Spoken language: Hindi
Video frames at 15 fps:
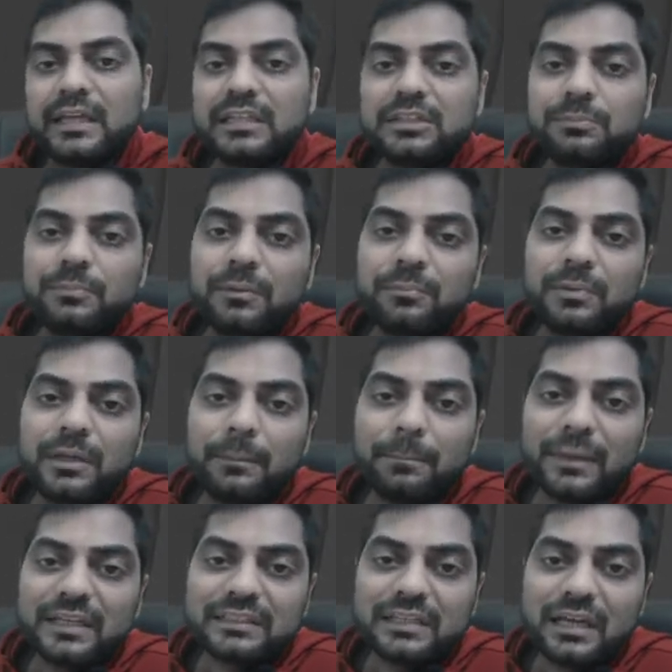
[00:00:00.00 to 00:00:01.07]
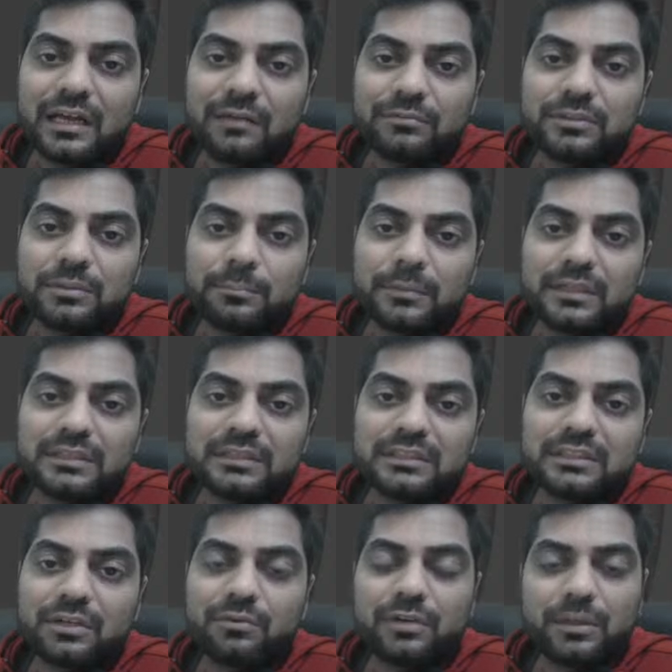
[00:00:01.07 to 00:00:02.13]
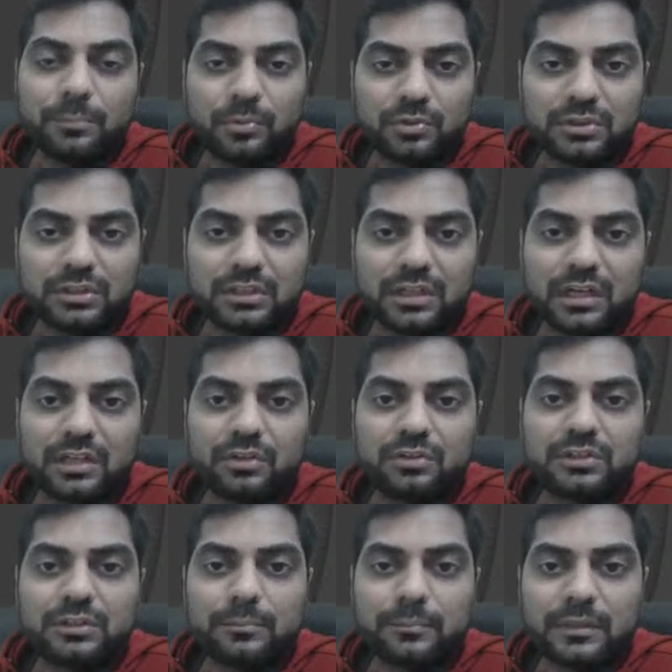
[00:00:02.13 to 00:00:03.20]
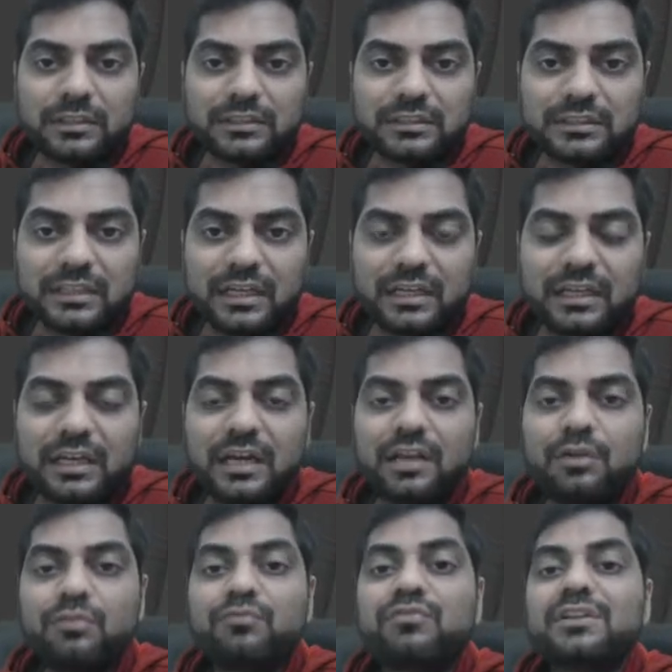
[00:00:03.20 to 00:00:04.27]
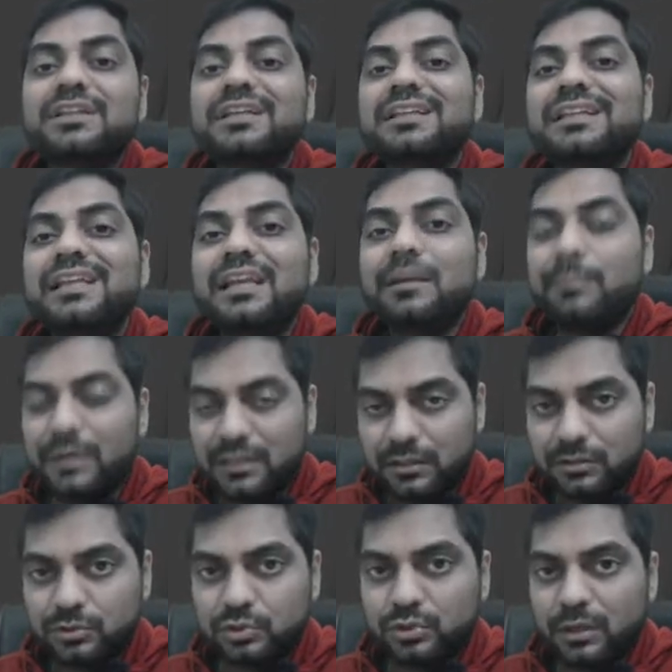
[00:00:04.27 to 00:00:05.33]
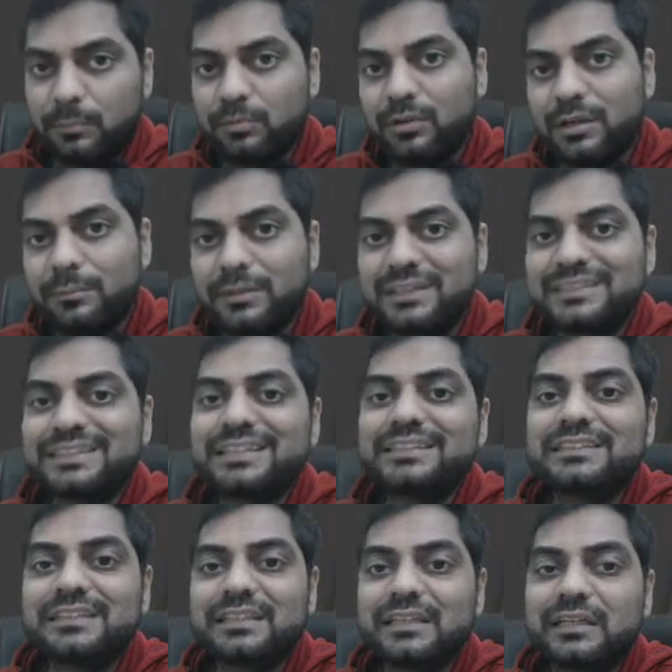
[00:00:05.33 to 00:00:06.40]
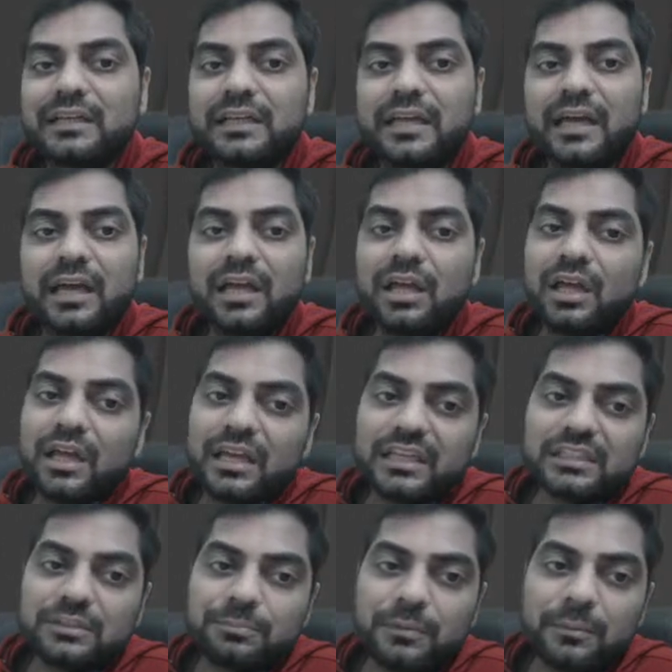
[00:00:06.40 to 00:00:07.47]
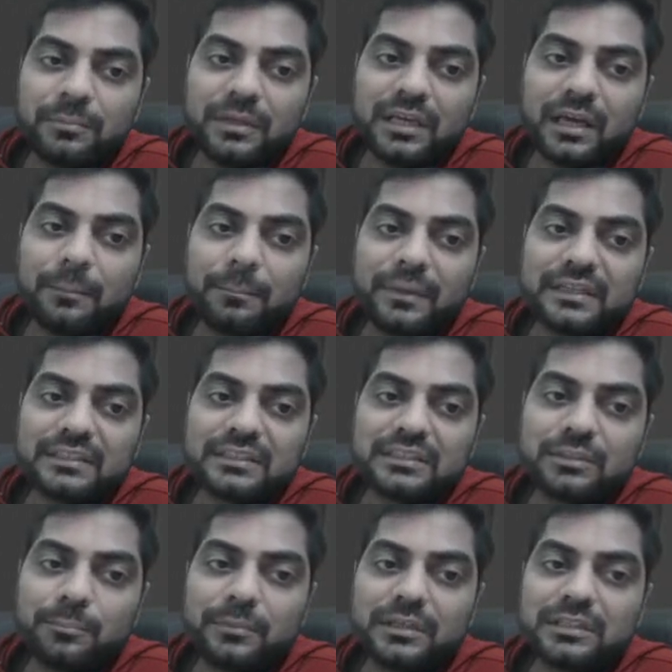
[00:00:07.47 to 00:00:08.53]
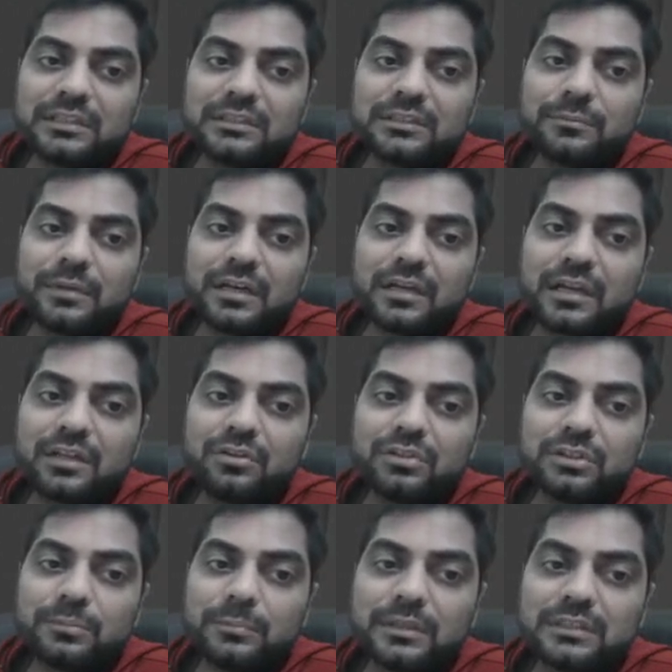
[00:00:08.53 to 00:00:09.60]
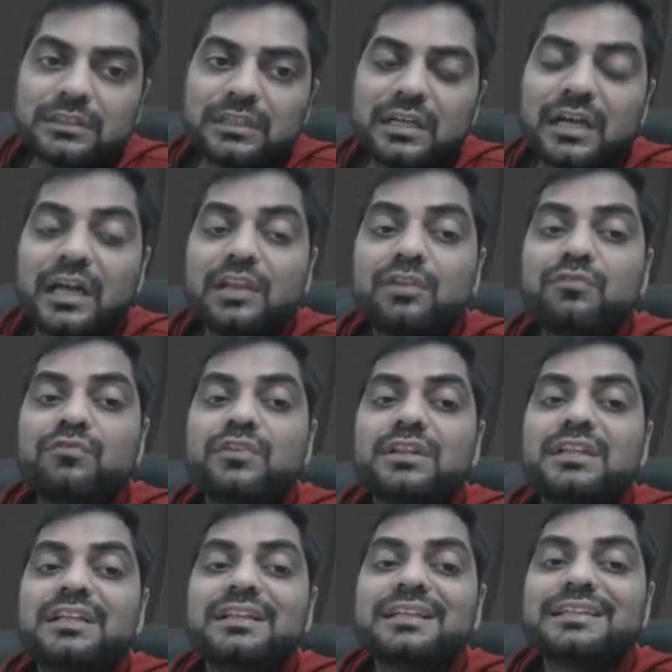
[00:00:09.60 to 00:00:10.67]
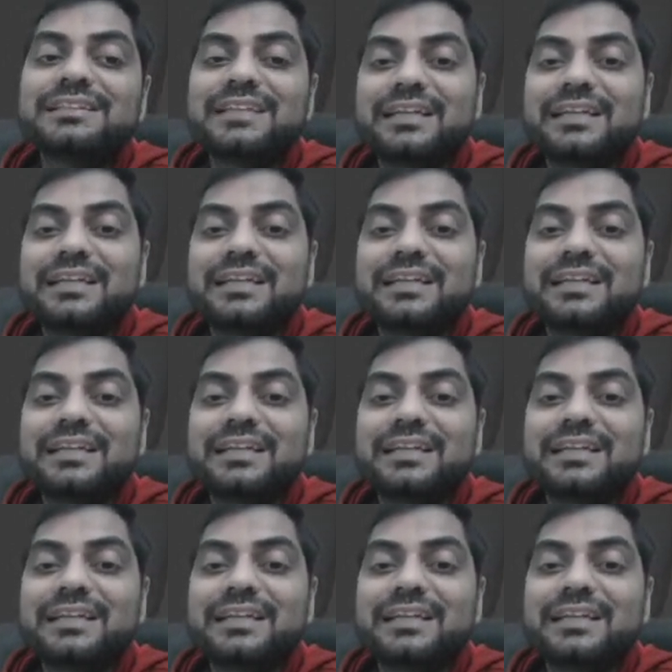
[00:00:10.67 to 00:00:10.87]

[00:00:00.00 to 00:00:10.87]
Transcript: इसमें भी पैसा आप जब मर्जी चाहो डिपॉजिट करा दो जब मर्जी चाहे निकाल लो विद इन दी लिमिट जो आपको लिमिट सेंक्शन की गई है इसमें भी आप पैसा जब मर्जी जमा करा दो जब मर्जी निकाल दो विद इन दी